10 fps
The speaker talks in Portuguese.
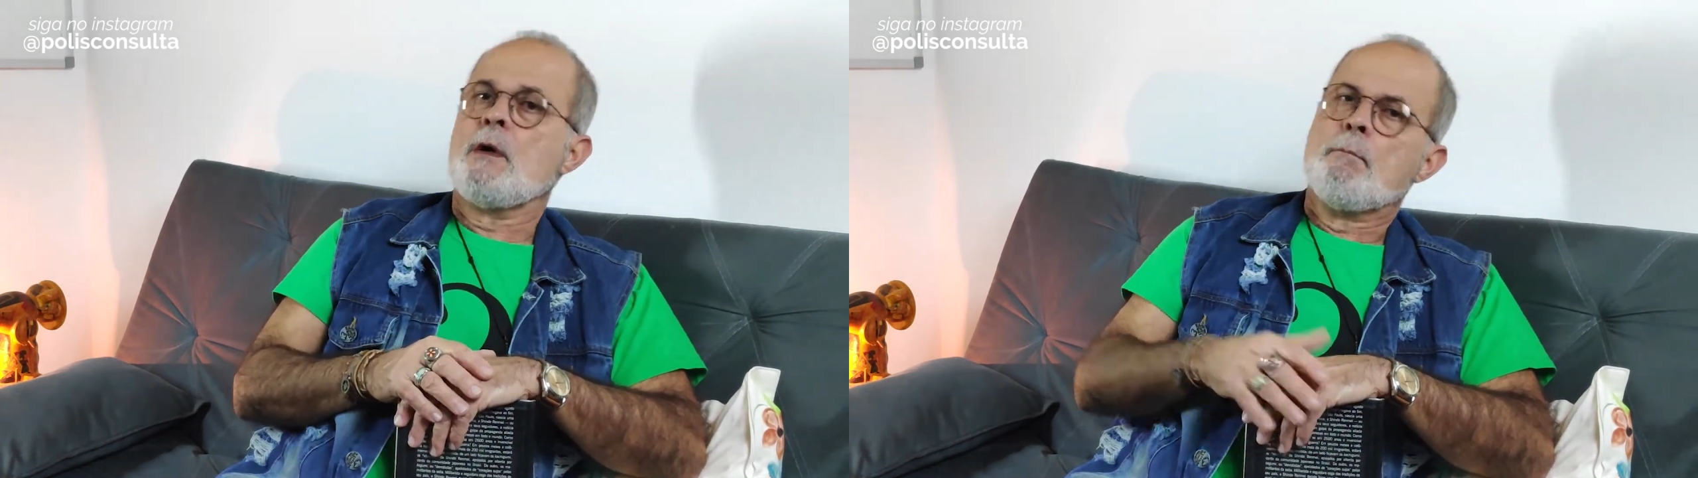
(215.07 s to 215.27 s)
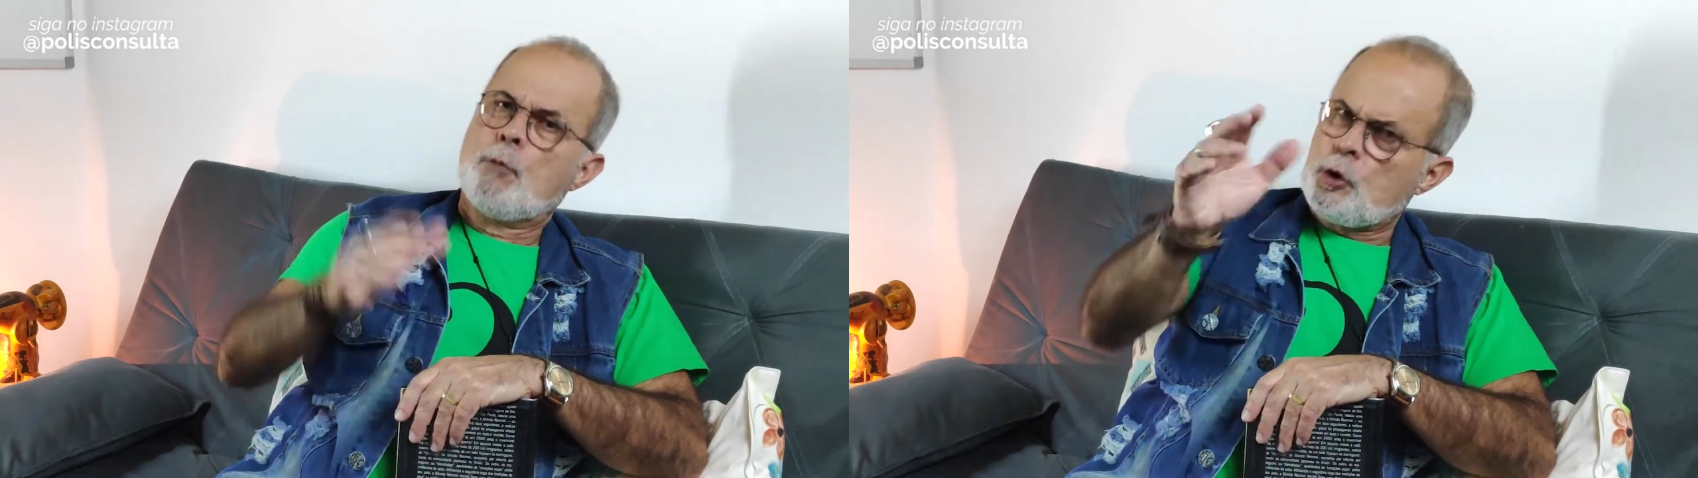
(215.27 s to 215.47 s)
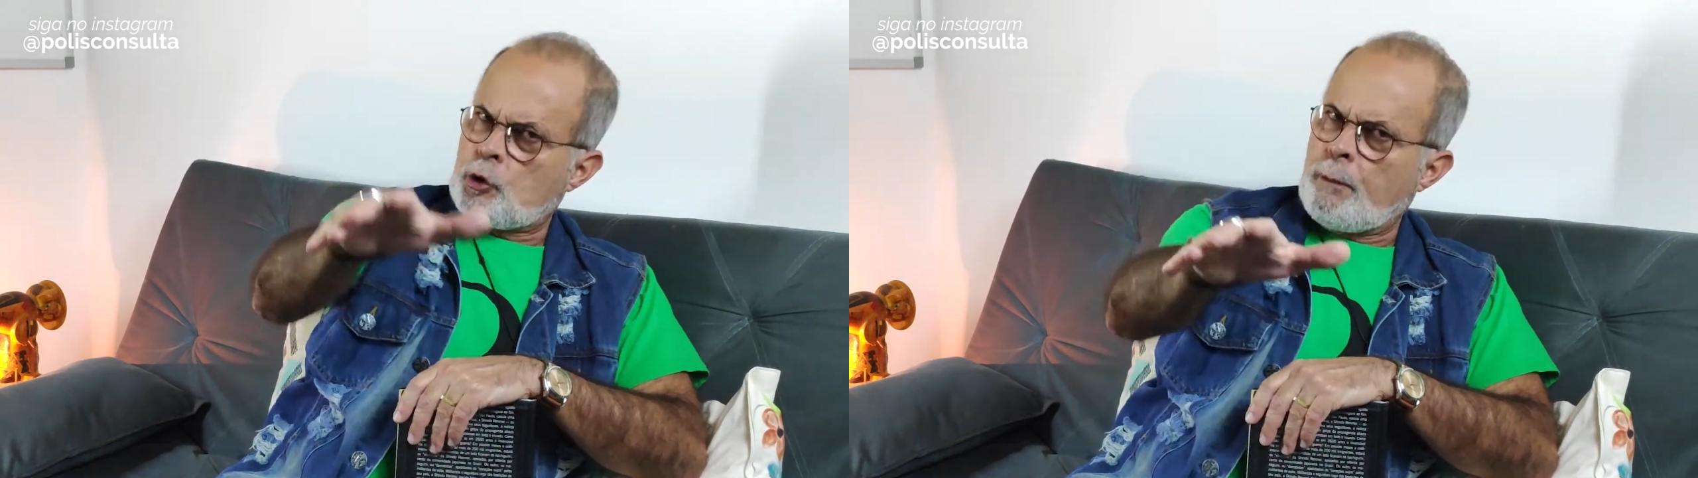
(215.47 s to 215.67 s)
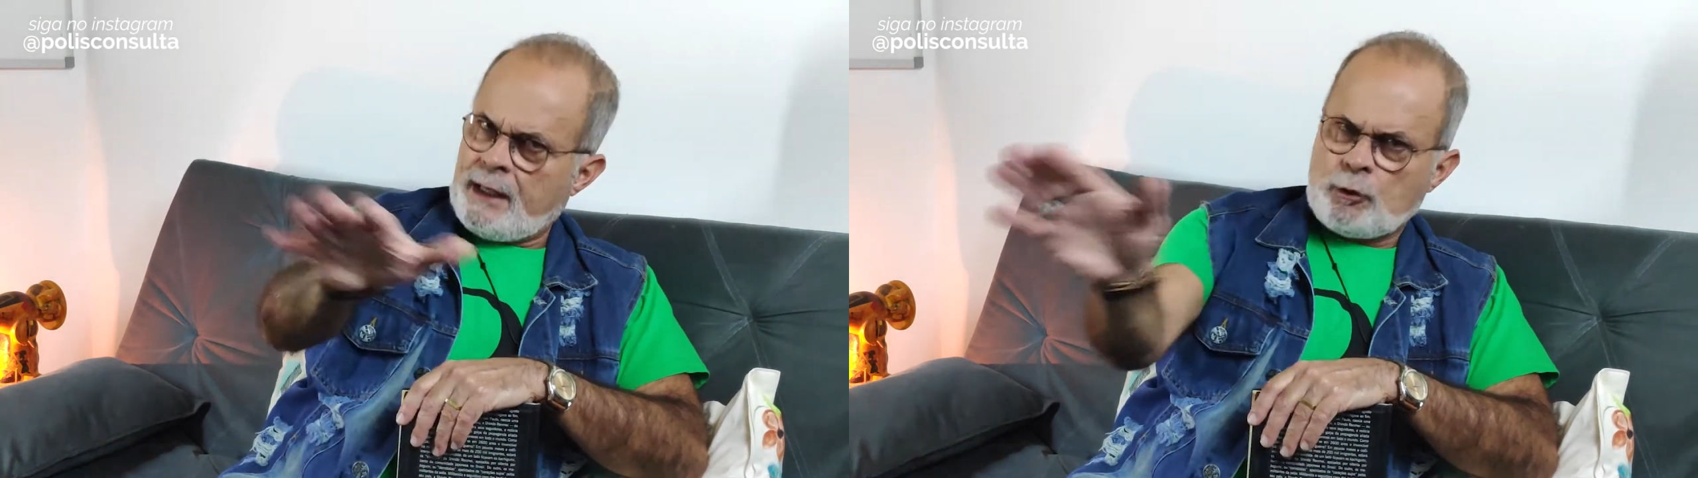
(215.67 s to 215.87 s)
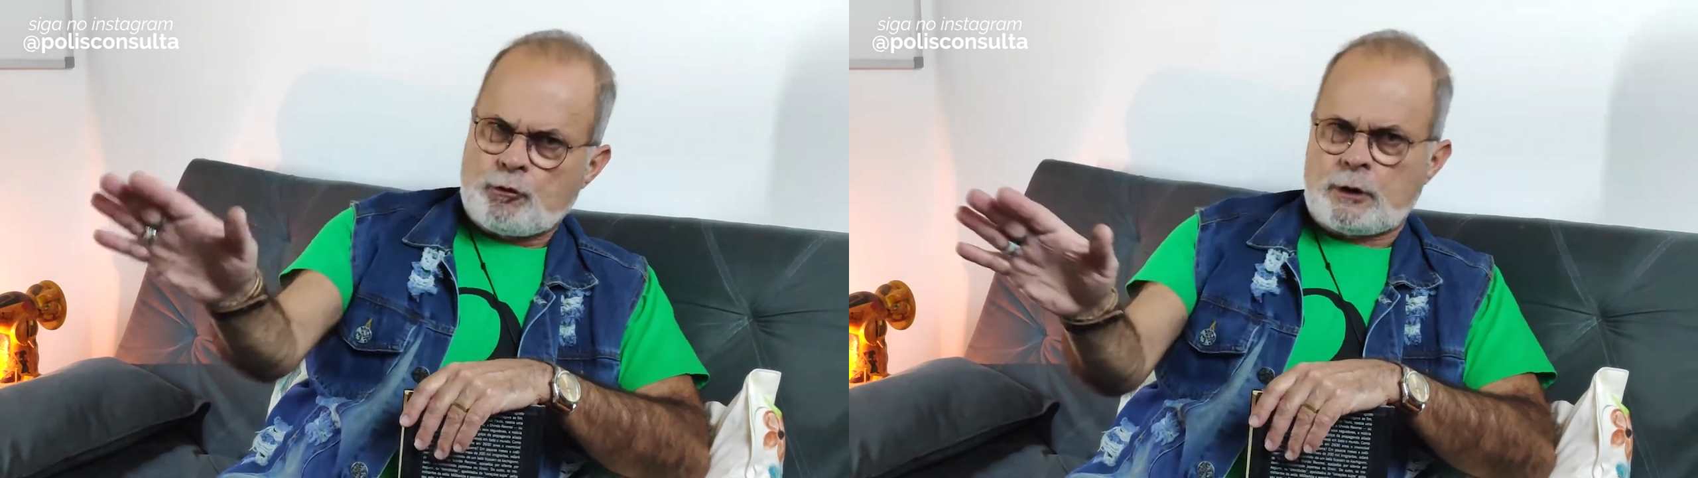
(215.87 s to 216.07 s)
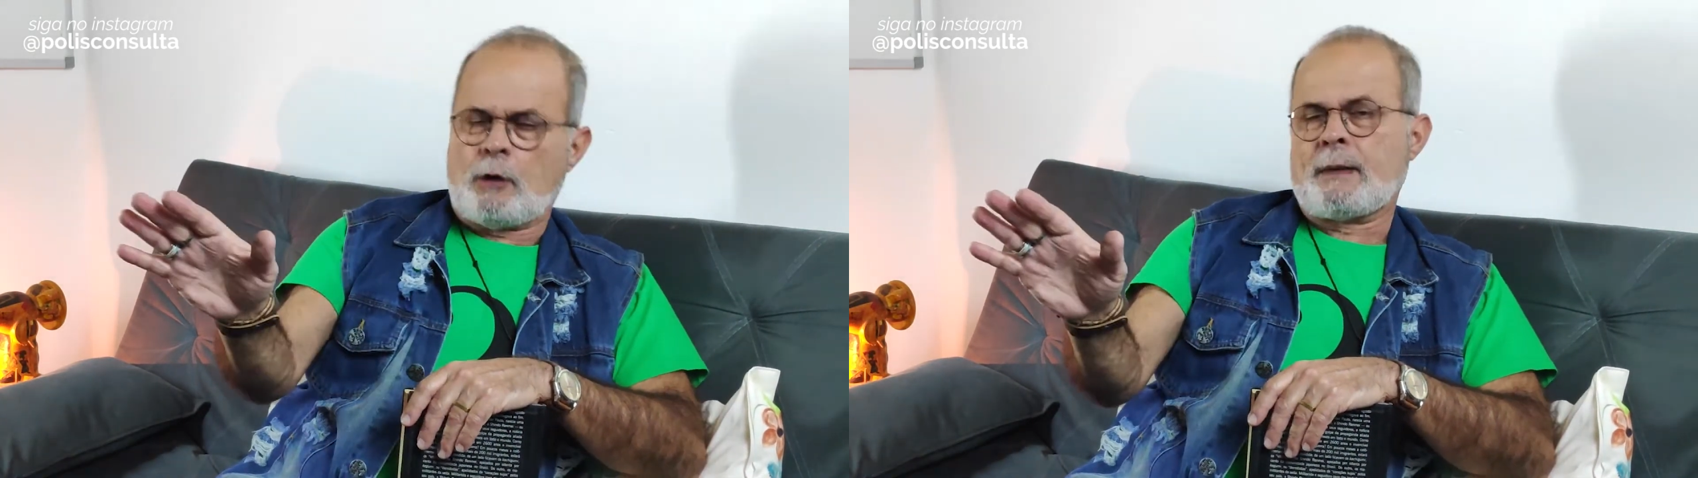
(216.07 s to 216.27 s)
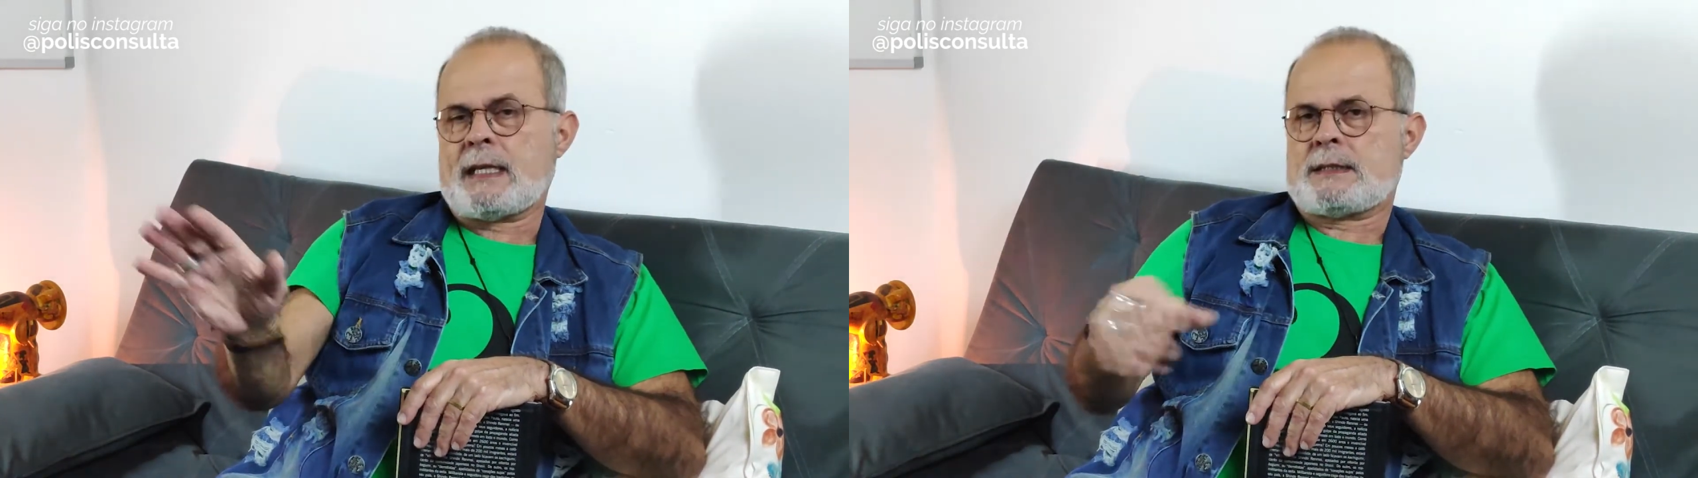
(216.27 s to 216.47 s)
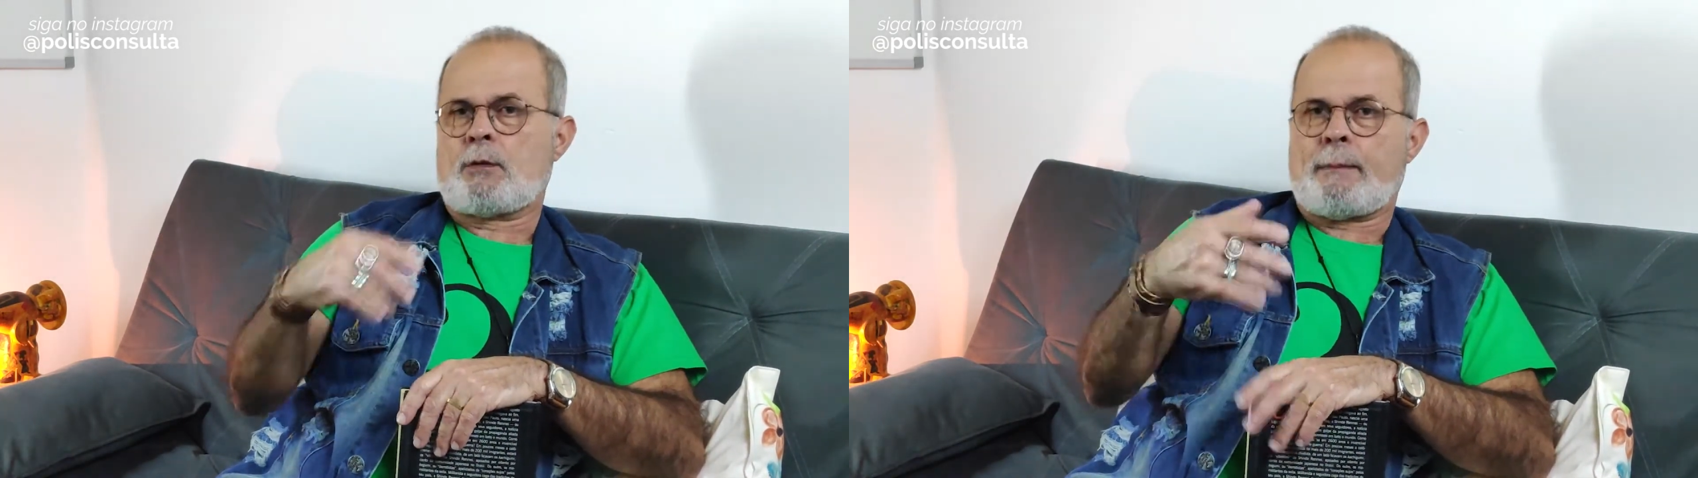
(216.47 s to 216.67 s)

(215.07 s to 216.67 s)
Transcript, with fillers: muito menos do que o Brasil,